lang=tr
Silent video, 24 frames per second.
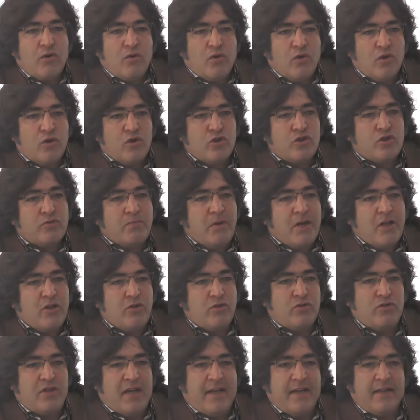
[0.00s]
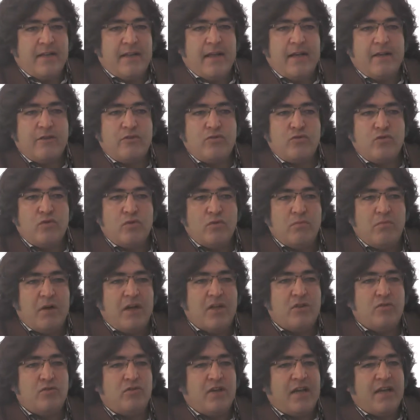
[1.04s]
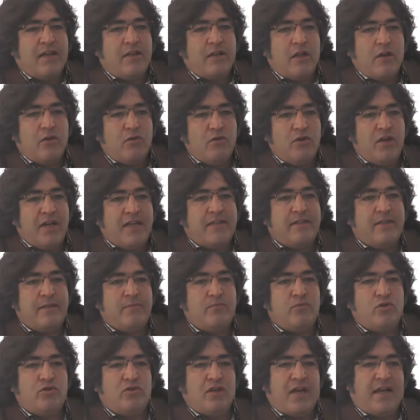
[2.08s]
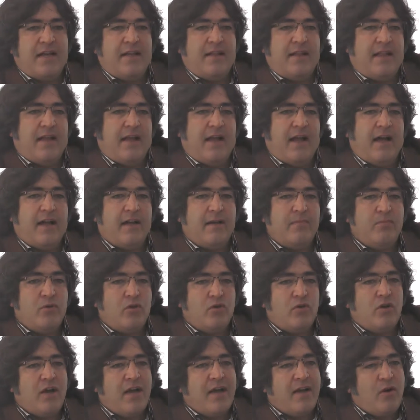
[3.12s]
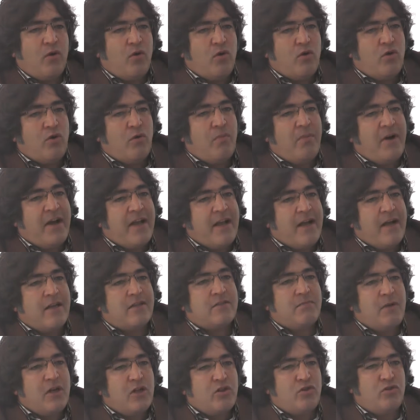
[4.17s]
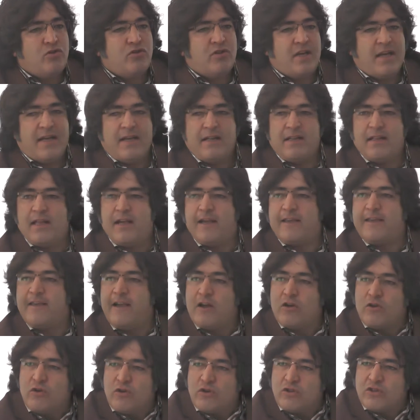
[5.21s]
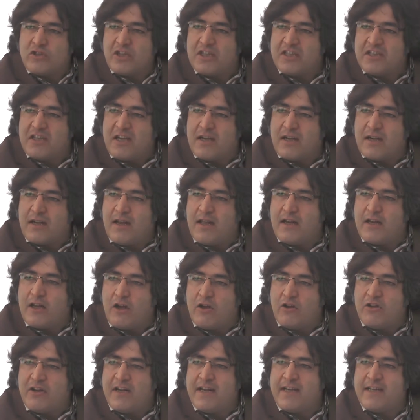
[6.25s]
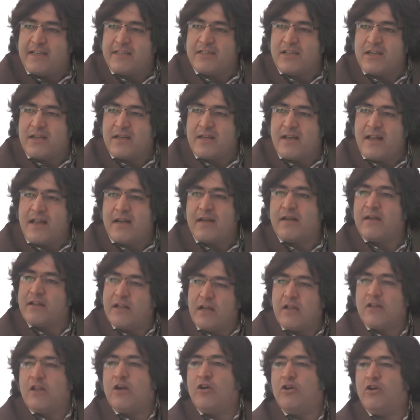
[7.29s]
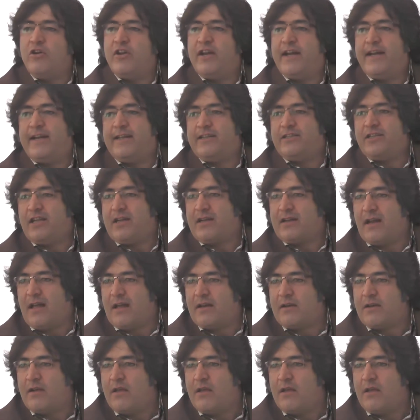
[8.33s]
konuşma düzeyinde, sunma düzeyinde, üretim düzeyinde yani bununla okuma yazma düzeyinde ya konuşacaklar ya öğrenecekler ya da öğrenecekler.